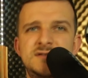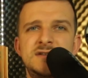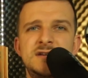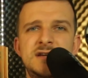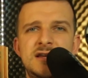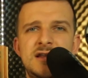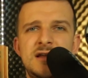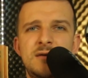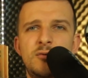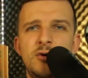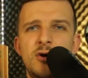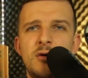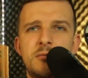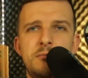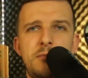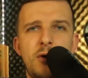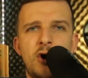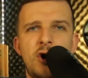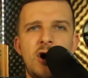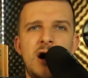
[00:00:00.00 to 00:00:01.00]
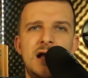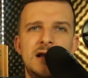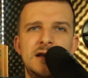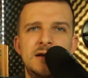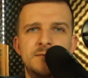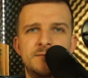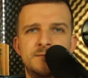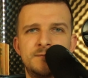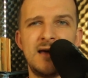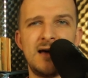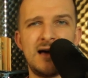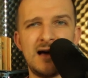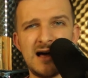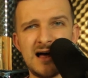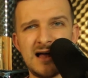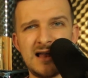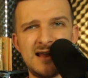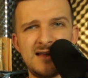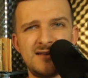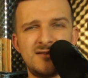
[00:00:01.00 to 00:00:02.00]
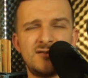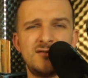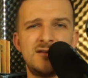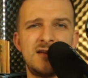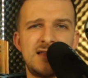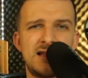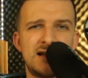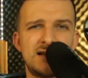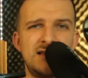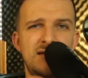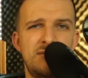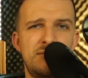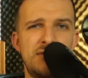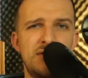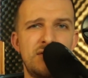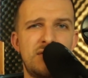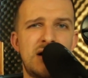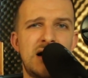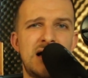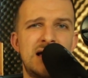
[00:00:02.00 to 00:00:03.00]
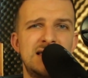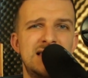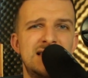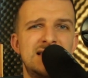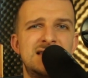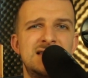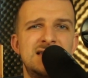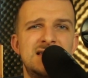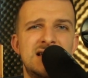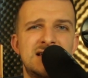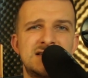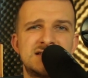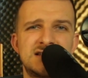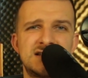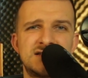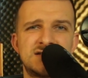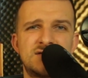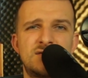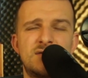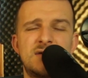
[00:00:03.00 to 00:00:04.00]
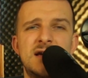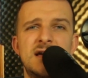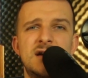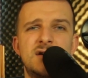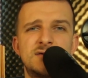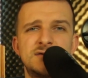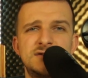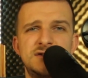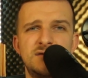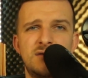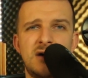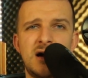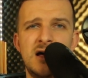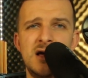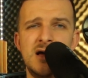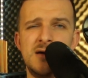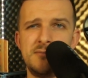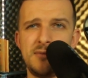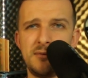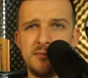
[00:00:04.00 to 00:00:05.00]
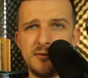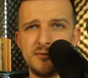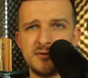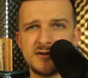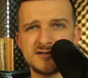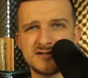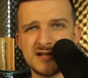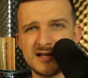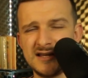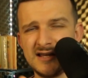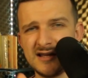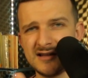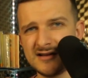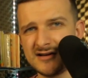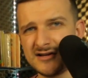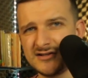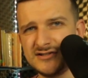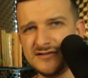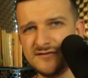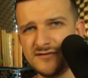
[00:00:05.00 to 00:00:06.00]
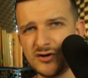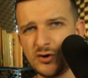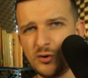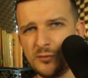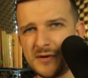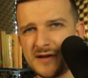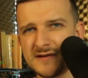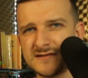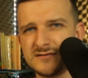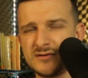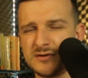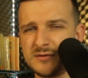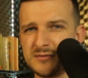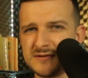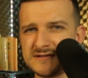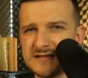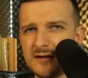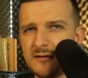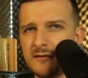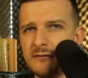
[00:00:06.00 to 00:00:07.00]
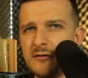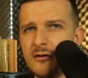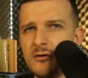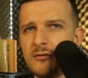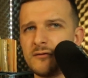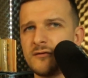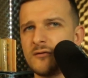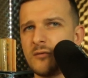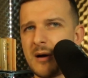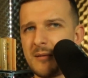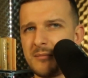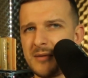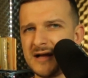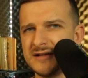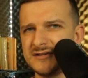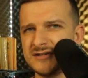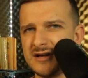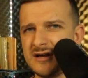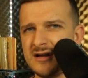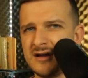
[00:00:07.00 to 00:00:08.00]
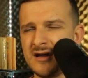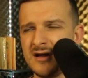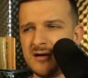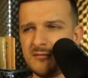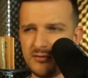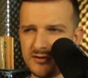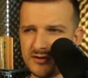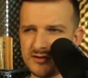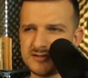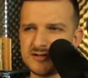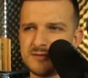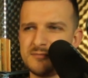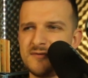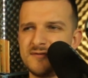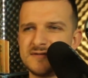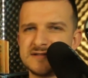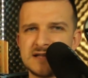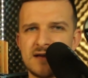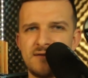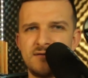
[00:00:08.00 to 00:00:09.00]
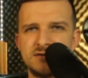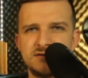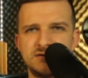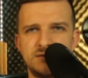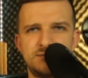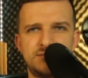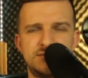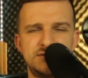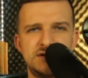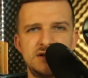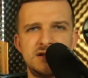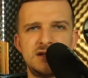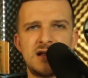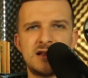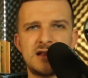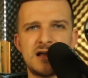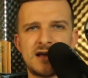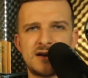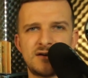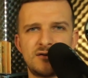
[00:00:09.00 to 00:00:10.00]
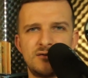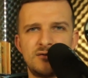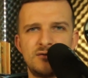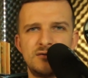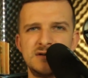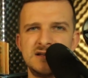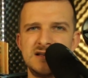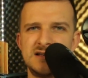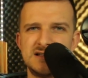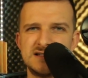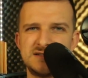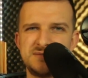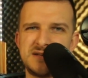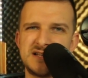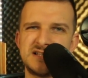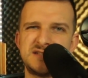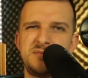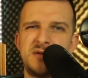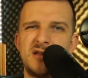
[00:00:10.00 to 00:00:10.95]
Dzięki temu ją pokochali. Ale to jednak nie była jedyna rzecz, która jej groziła. Bo był też taki jeden chciwy kupiec, który postanowił ją złapać po to, żeby wystawiać ją później na targu i zbierać